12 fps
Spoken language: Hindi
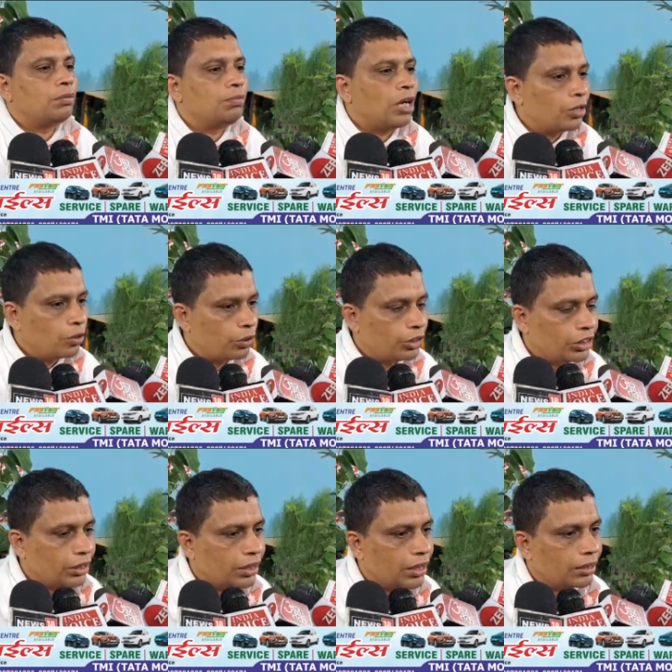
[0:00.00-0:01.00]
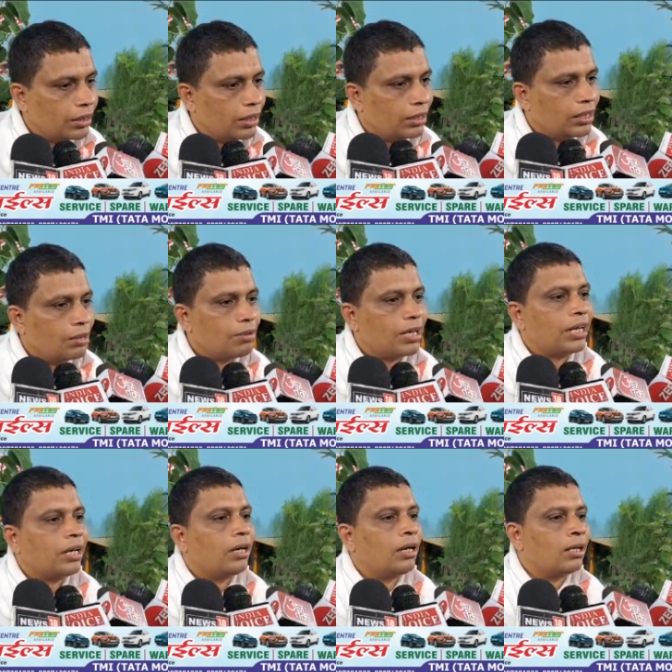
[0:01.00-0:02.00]
ब्लड डोनेशन करते हैं हमारे
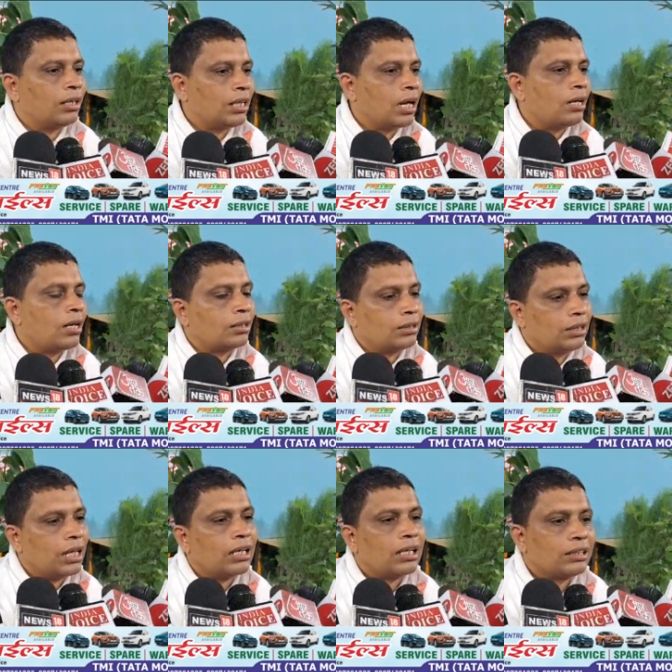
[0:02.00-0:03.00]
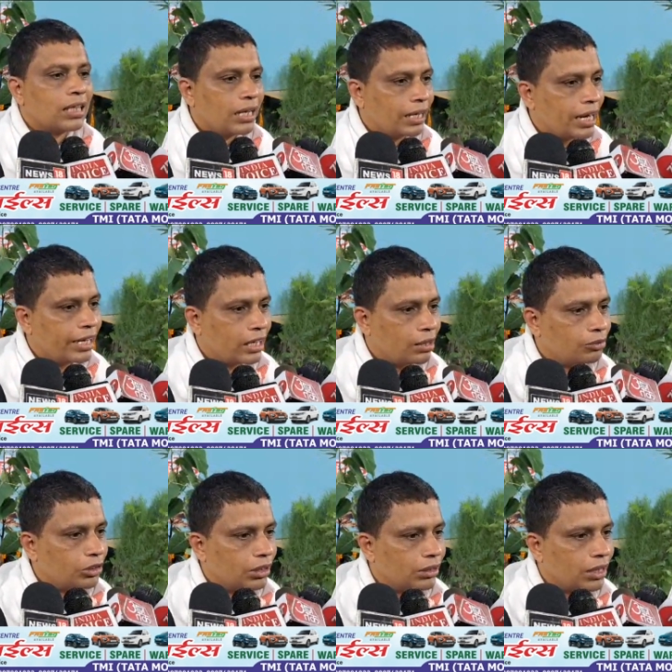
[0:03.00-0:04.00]
यहाँ अंगदान रक्तदान का सारे कार्यक्रम
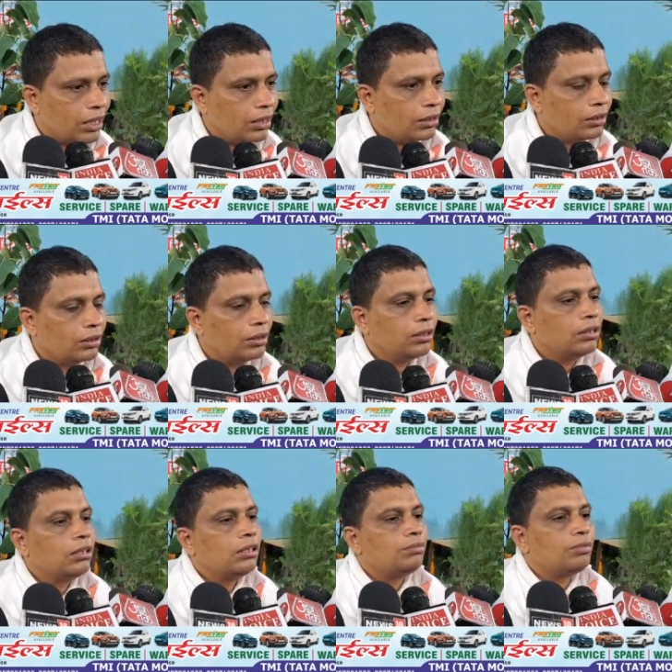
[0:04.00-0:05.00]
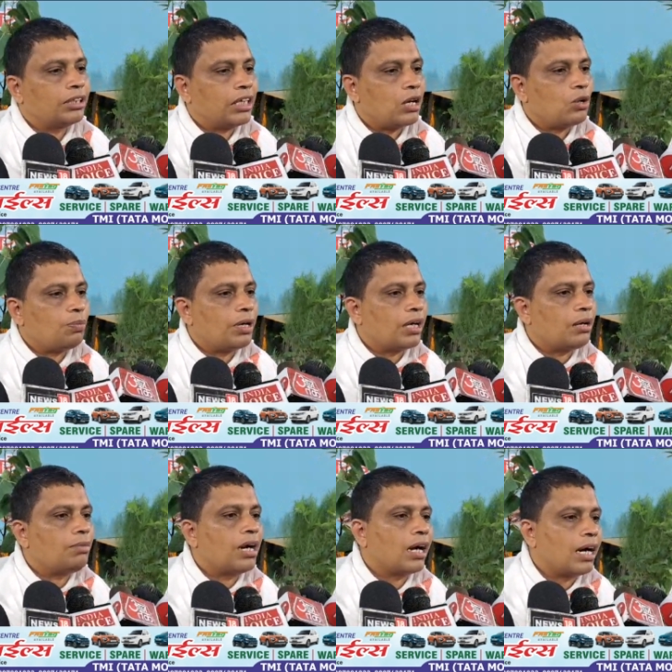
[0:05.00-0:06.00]
चलता है वृक्षारोपण का
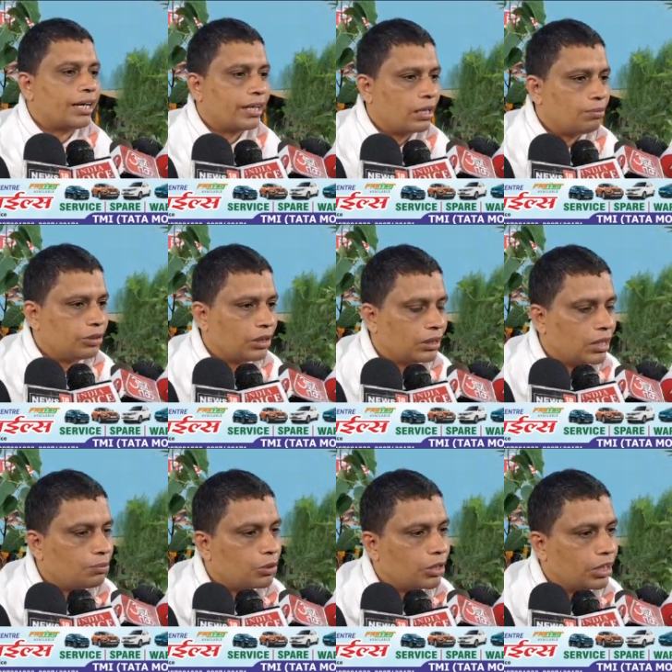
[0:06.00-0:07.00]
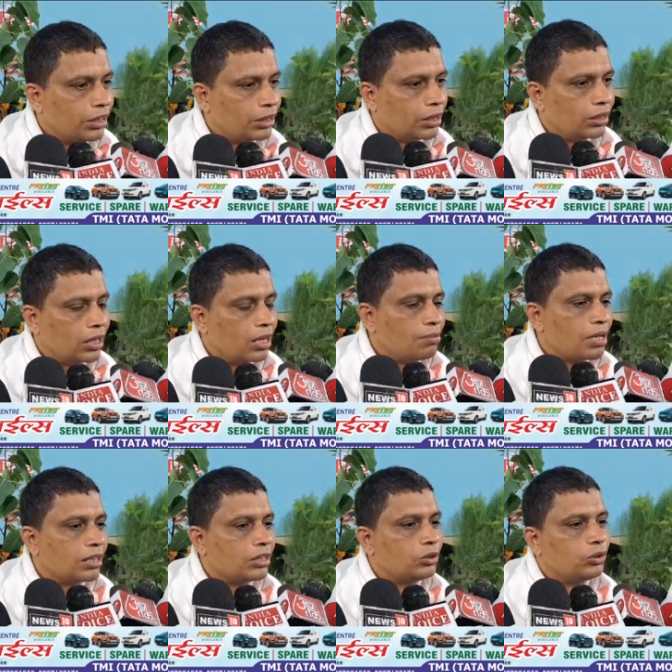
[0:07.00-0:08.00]
बड़ा कार्यक्रम चलता है पूरे देश के अंदर
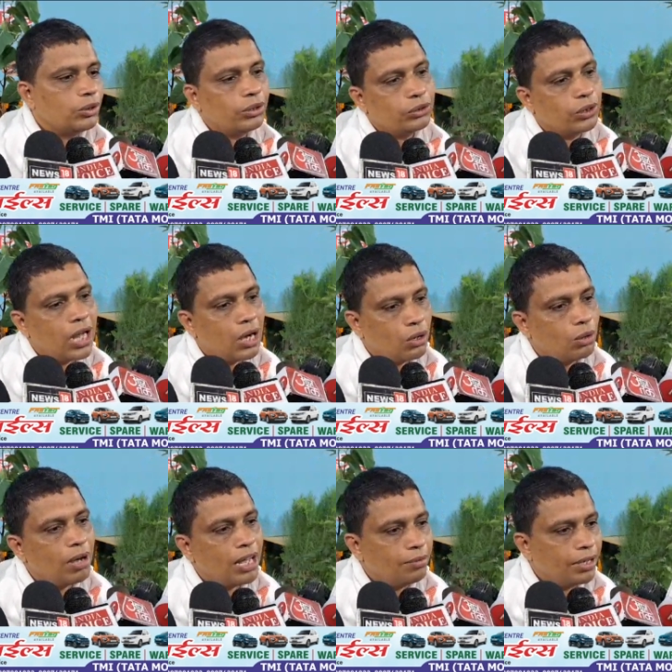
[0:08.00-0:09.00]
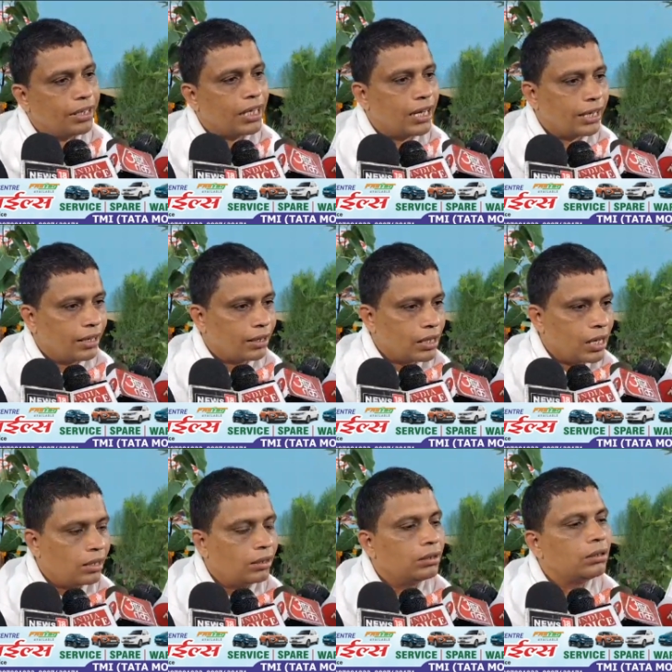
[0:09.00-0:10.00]
हमारे से जुड़े हुए जो लाखों भाई बहन कार्यकर्ता
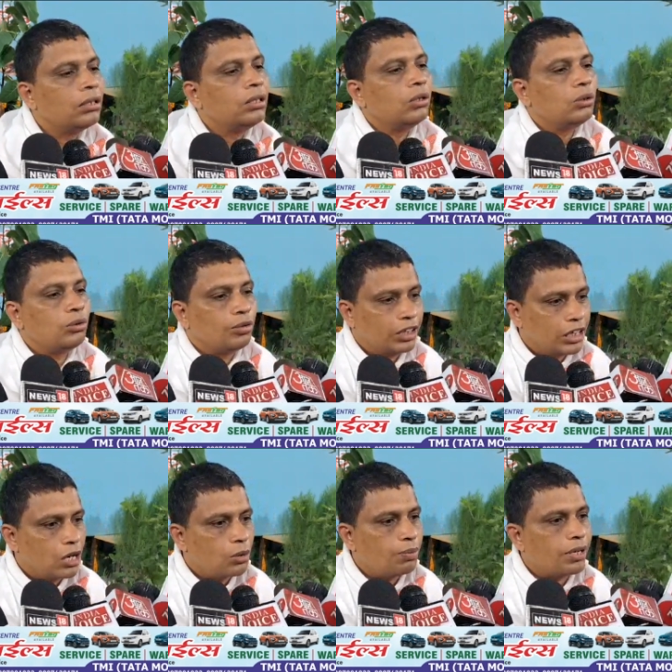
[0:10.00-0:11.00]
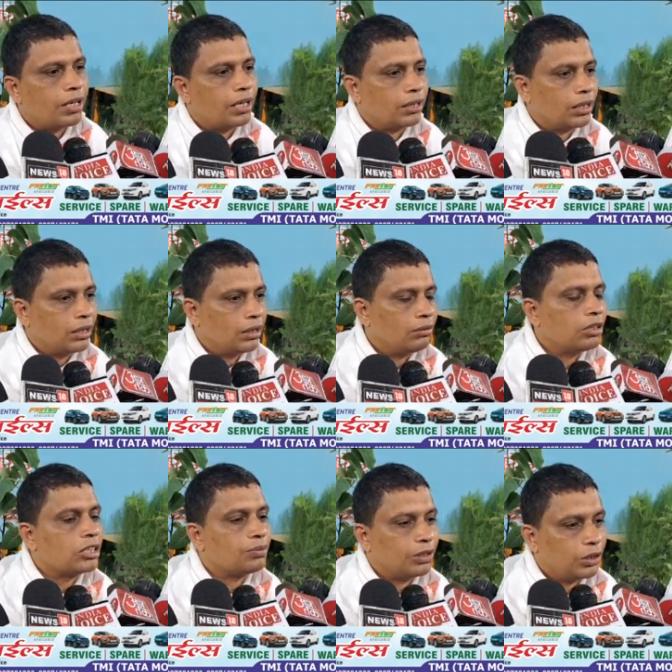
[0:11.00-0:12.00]
हैं वो तो वृक्षारोपण करते हैं
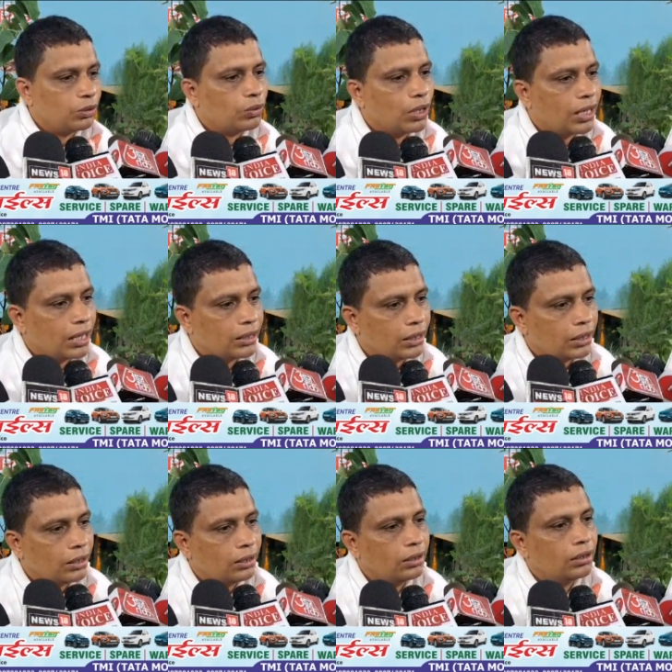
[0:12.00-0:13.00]
वनस्पतियों को लगाते हैं